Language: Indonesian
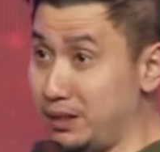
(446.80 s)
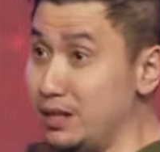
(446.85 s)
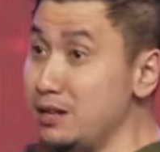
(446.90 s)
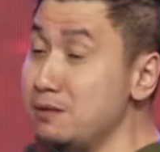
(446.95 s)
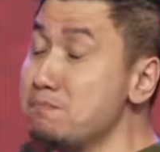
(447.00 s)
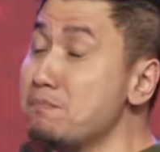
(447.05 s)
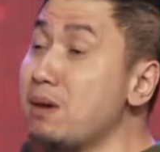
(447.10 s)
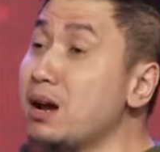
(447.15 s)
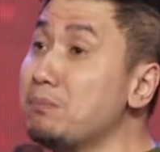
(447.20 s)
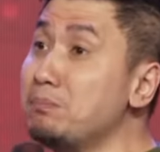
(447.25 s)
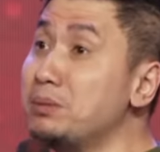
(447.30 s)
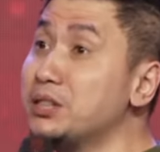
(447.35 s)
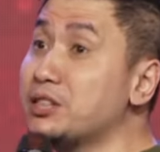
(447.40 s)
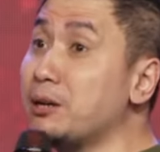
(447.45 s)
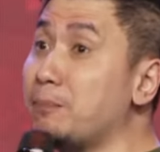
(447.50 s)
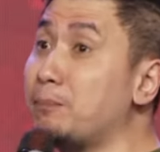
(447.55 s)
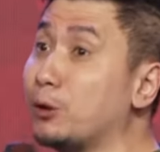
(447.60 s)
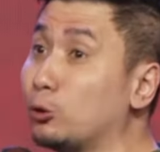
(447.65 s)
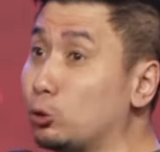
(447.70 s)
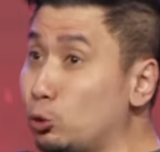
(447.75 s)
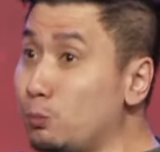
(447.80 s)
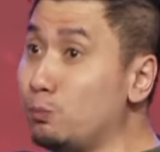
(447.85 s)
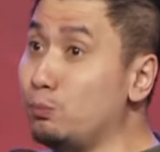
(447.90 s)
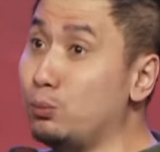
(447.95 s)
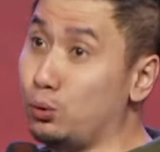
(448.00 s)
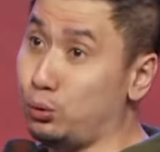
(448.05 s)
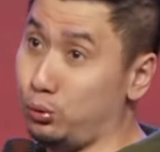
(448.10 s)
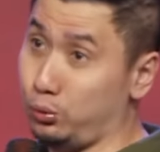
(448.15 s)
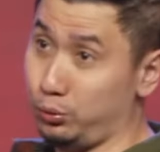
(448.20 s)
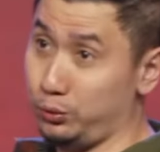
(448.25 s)
Iman bisa
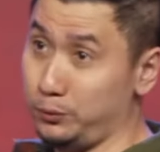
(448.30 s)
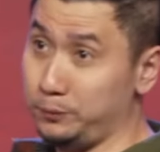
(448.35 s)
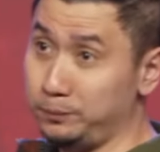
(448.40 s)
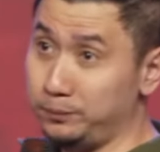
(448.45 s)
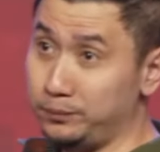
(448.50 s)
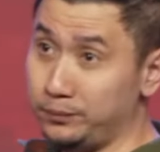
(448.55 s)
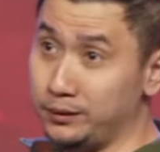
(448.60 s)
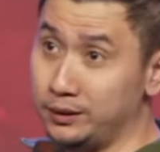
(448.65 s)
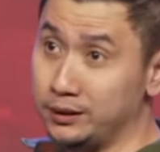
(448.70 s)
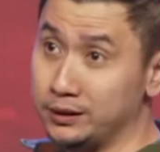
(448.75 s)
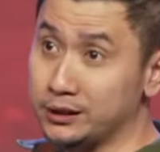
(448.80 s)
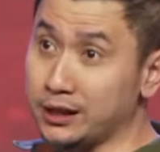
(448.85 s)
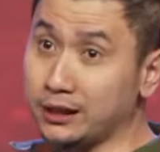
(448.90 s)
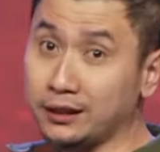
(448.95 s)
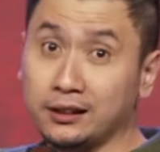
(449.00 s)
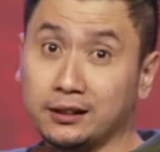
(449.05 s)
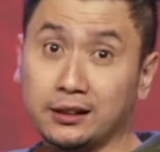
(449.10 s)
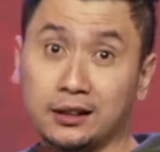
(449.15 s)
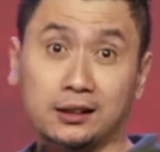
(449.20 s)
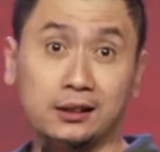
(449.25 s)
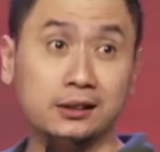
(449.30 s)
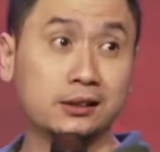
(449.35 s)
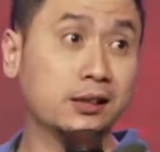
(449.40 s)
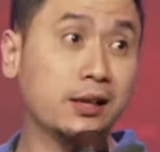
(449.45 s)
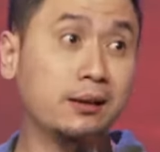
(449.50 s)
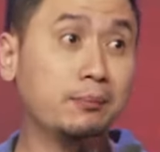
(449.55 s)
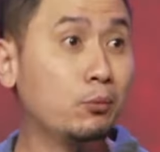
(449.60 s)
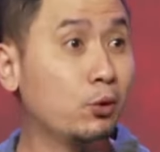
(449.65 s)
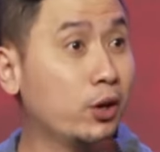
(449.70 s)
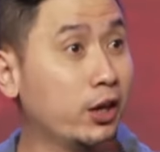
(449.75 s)
bertumbuh. Catat ini,
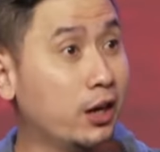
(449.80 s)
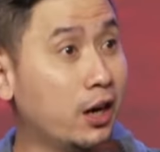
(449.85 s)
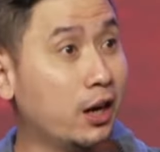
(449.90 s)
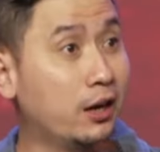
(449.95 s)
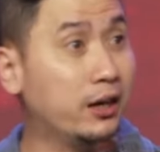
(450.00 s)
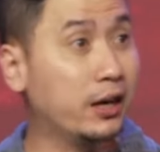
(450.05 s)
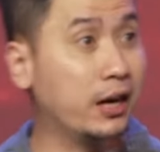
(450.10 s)
saya mungkin akan